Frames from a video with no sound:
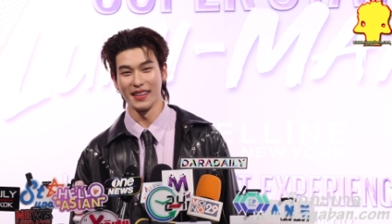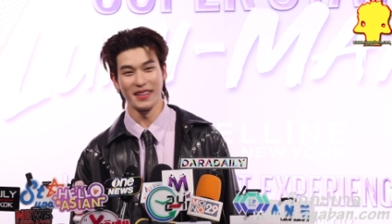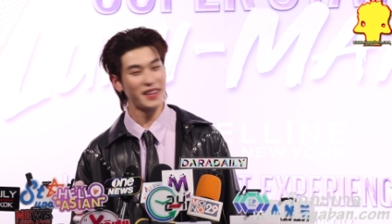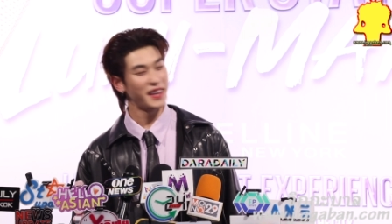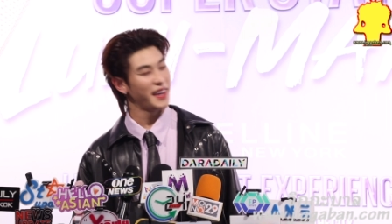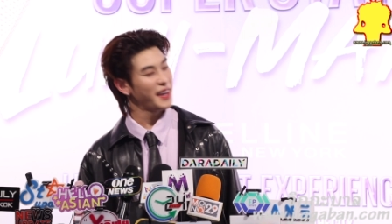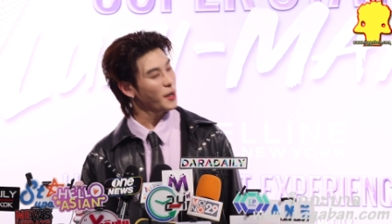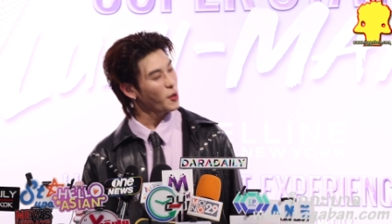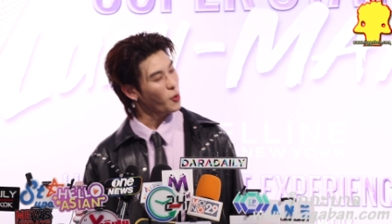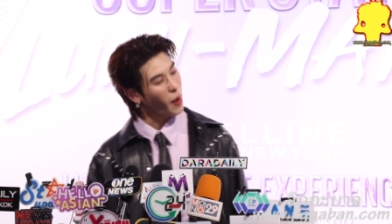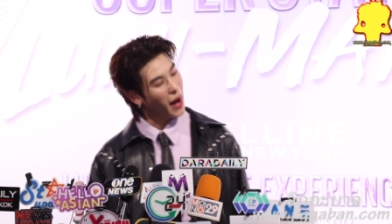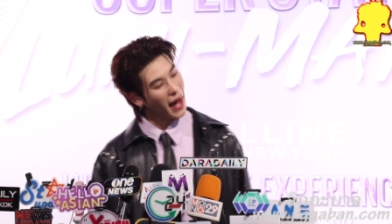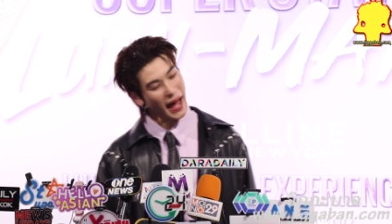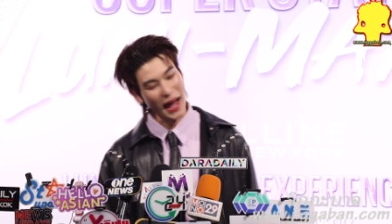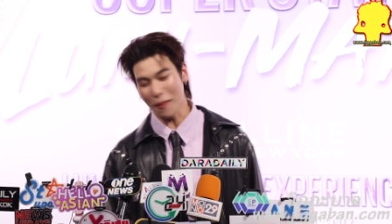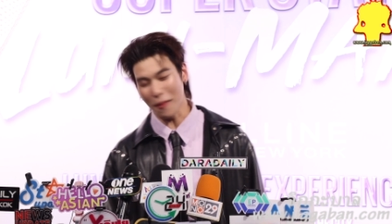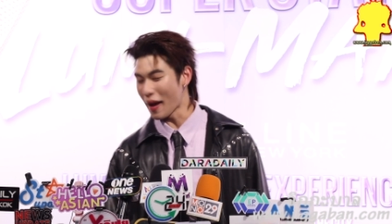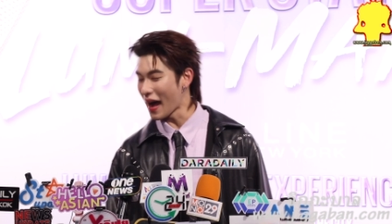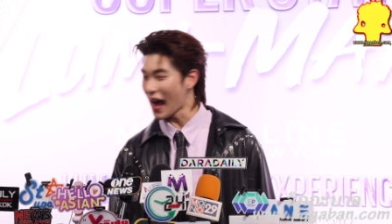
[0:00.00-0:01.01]
ยิ่งกว่า
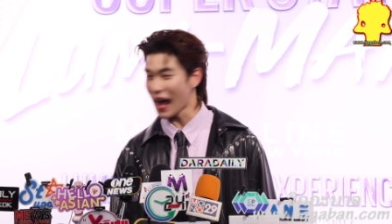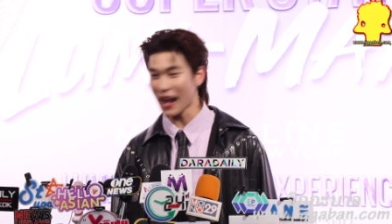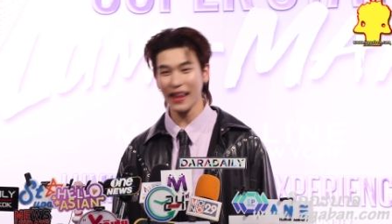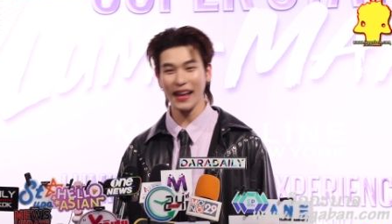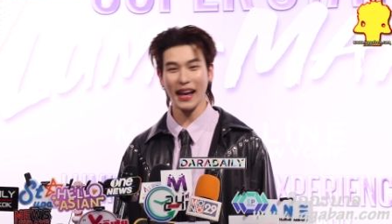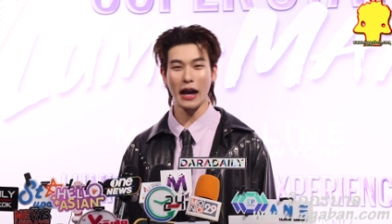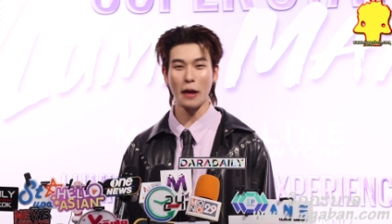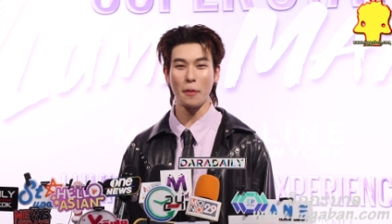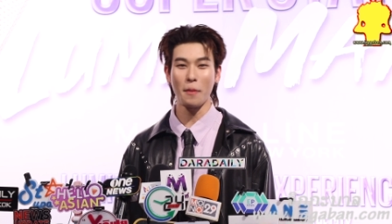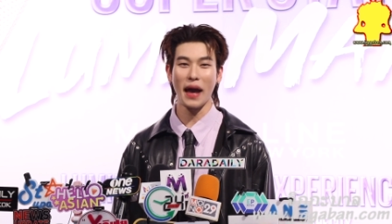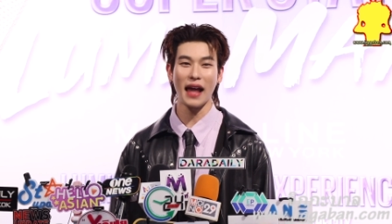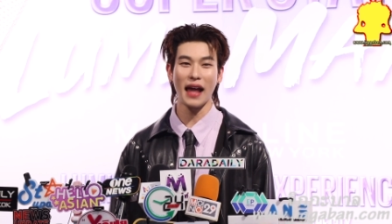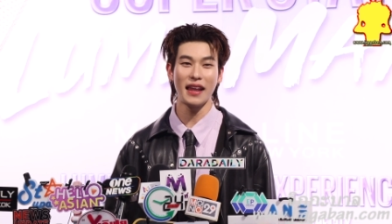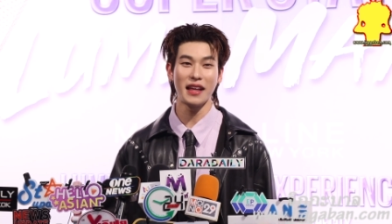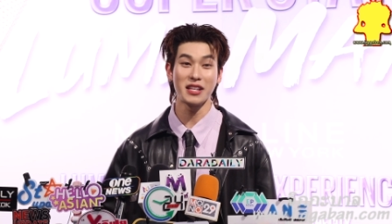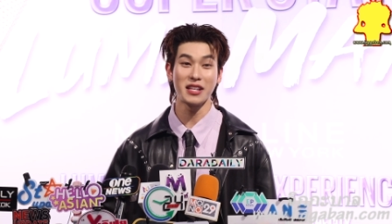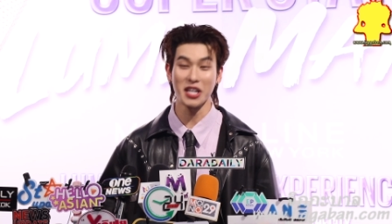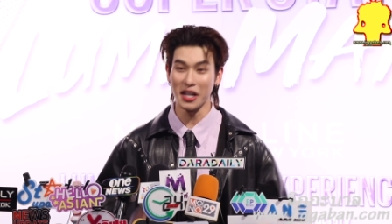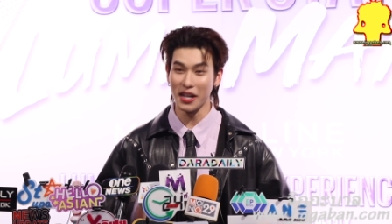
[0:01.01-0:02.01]
มาเลยครับ มาเรี
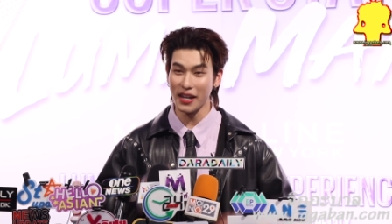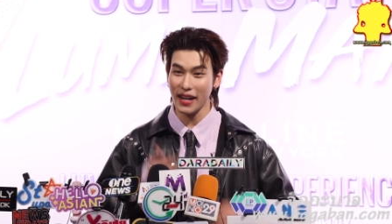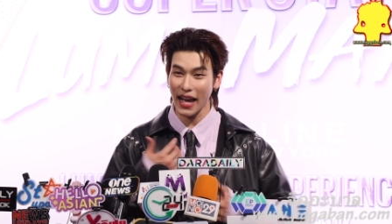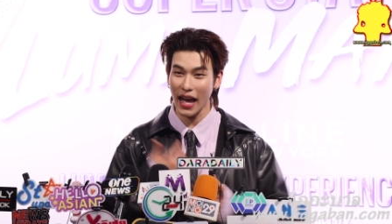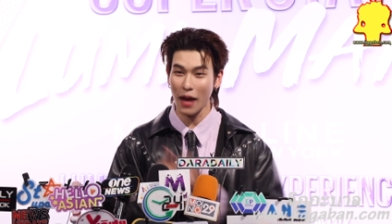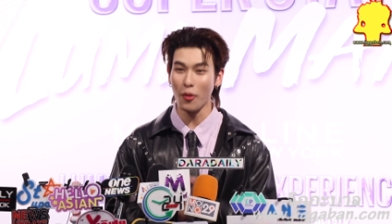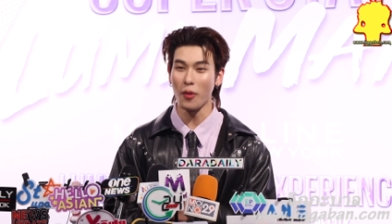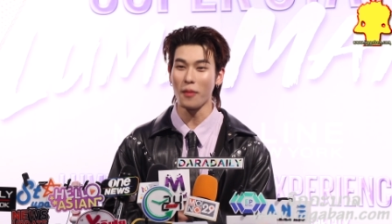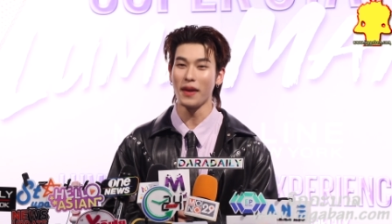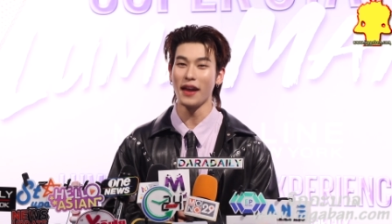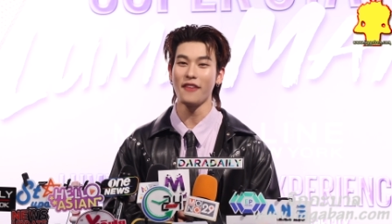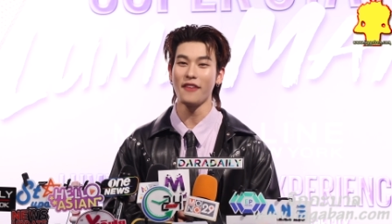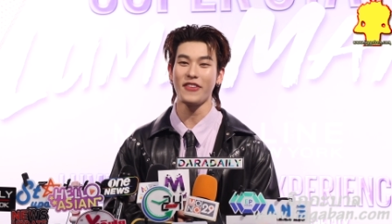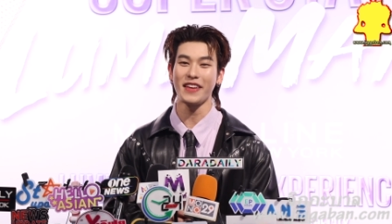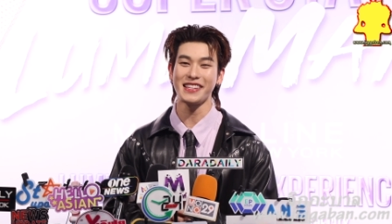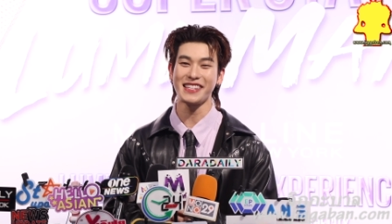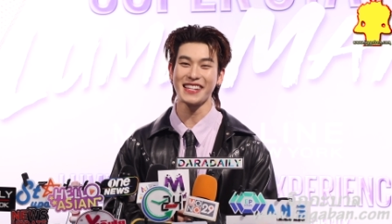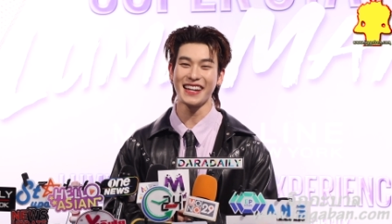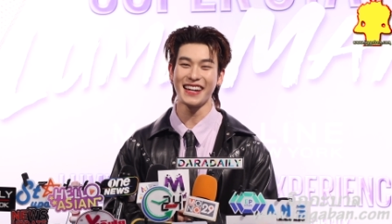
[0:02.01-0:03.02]
ยนเชิญนะครับผม เลิฟเฟ
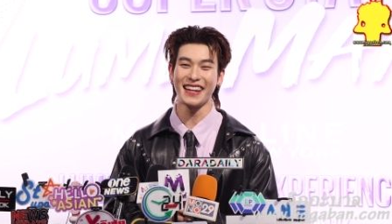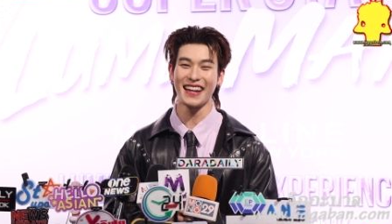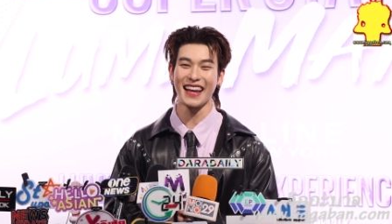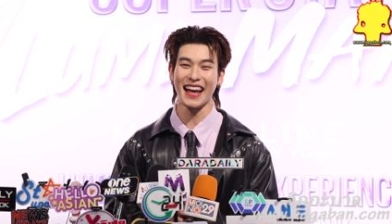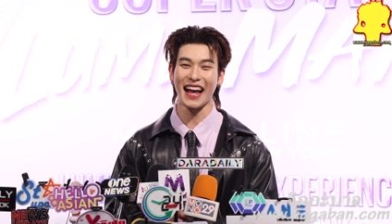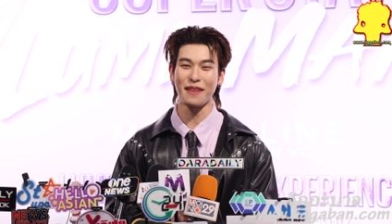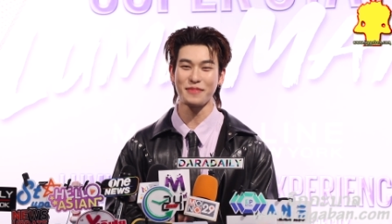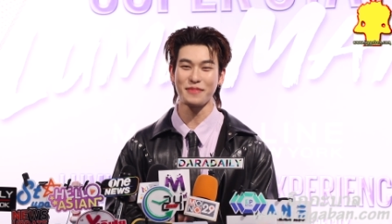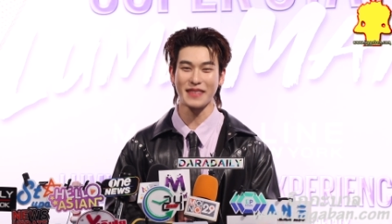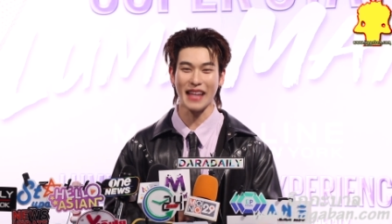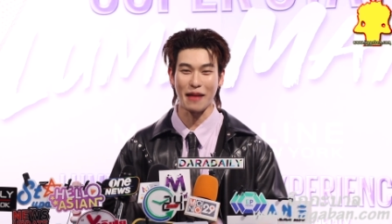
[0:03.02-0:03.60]
นเจอร์นะครั